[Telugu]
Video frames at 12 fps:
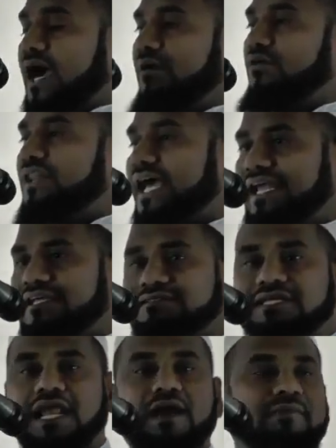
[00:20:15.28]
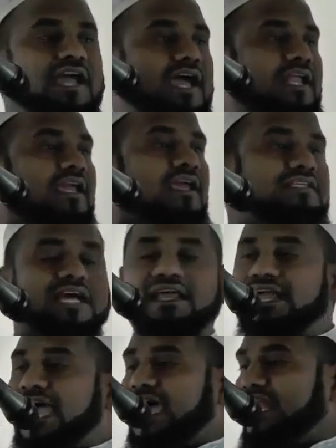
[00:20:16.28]
దావూద్ అలీహిస్లాం కానీ
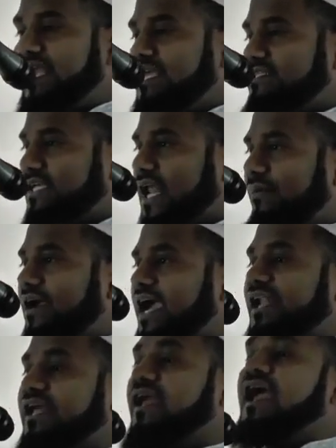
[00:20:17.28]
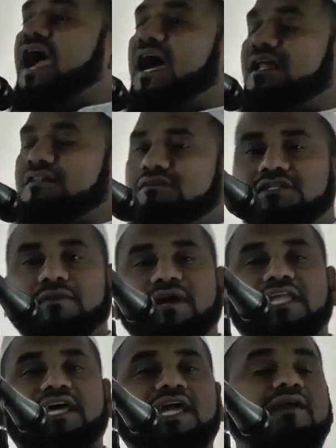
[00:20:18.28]
జక్రియా అలీహిస్లాం కానీ
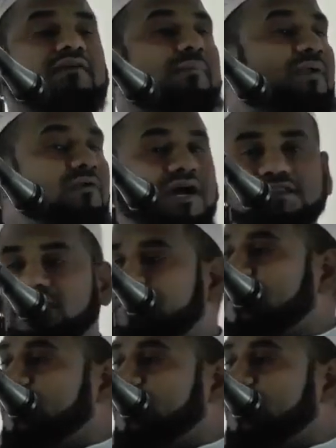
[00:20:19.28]
అంతిమ దైవ ప్రవక్త